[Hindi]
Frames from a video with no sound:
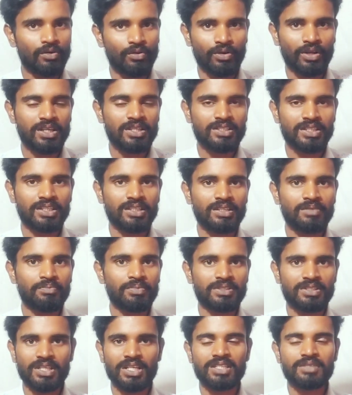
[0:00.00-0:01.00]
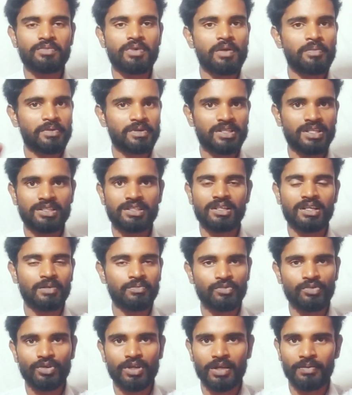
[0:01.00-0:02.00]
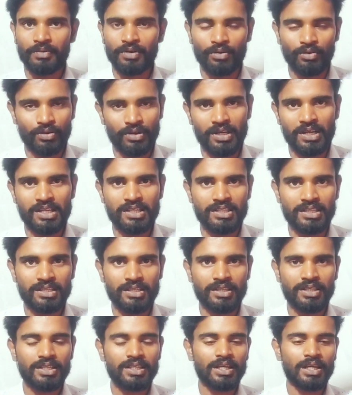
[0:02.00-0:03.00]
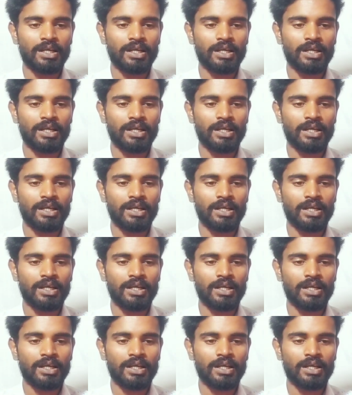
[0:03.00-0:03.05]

होना ही चाहिए पचास मेगापिक्सल के कम तो कैमरा होना ही नहीं चाहिए ठीक